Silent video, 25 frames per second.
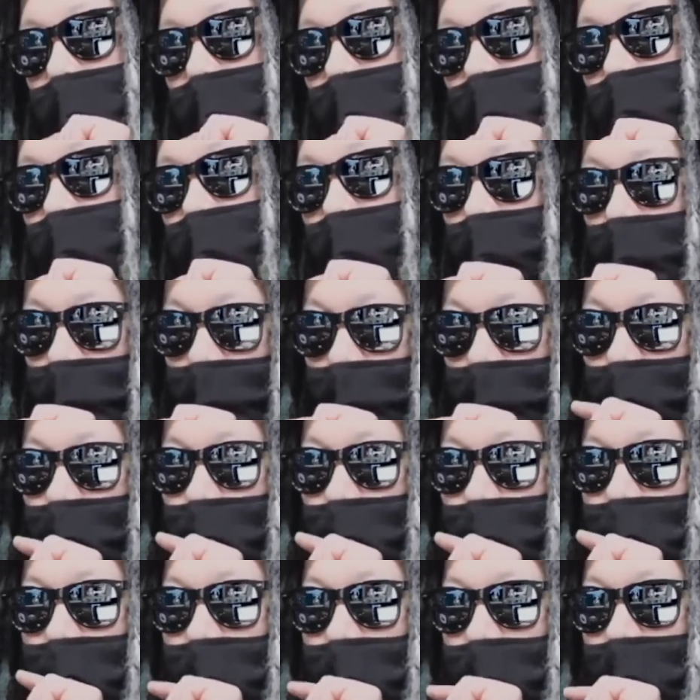ちょっと無理があ
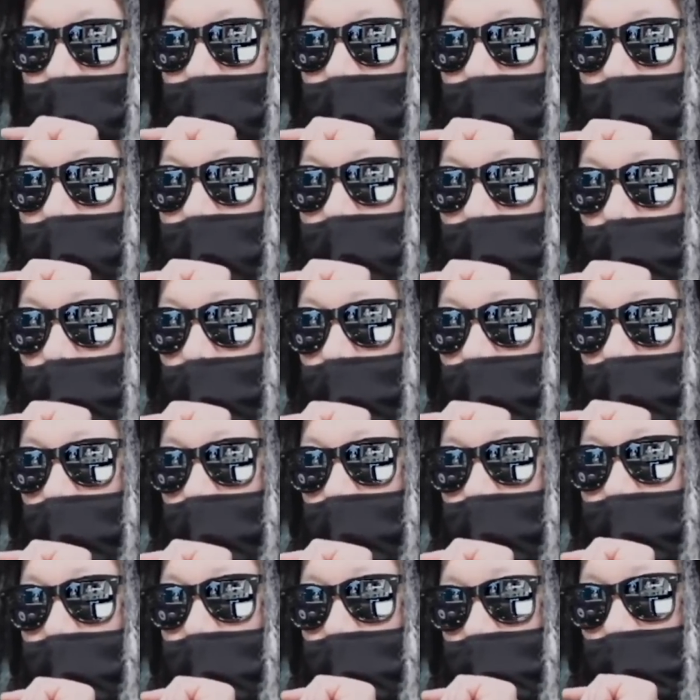るなって思うか
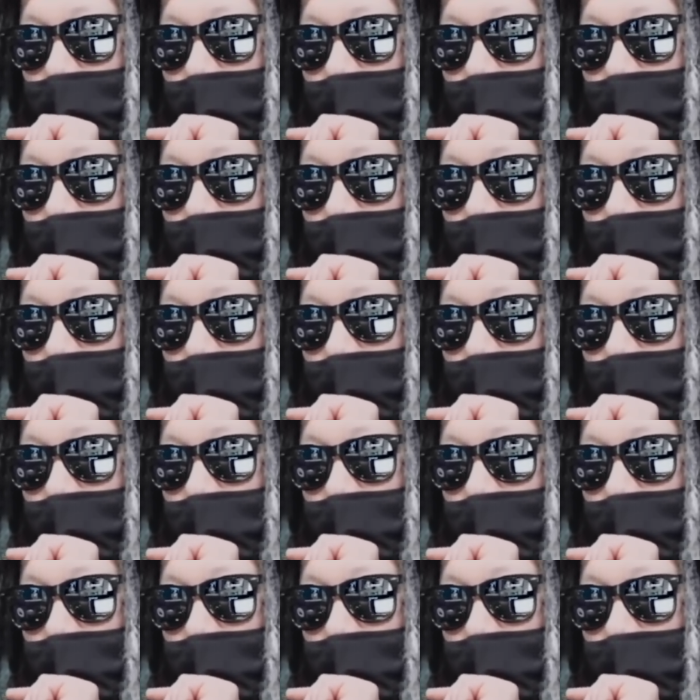の